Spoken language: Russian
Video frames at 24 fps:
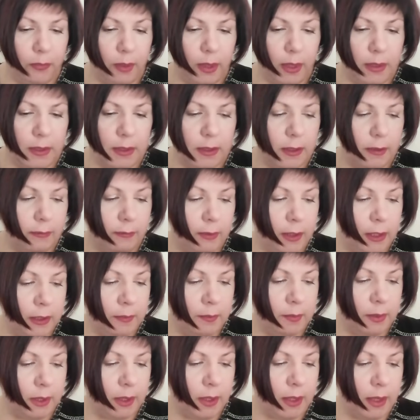
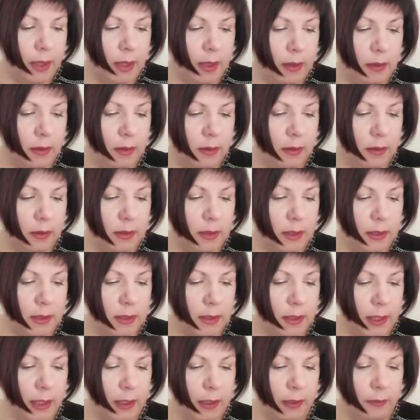Основанием для э,
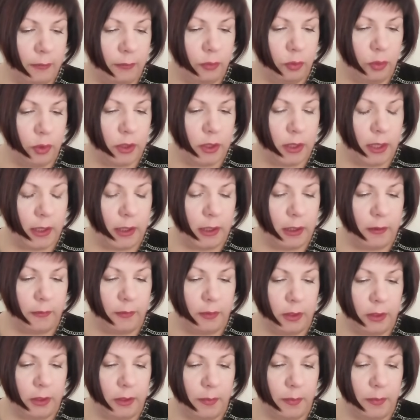создания и функционирования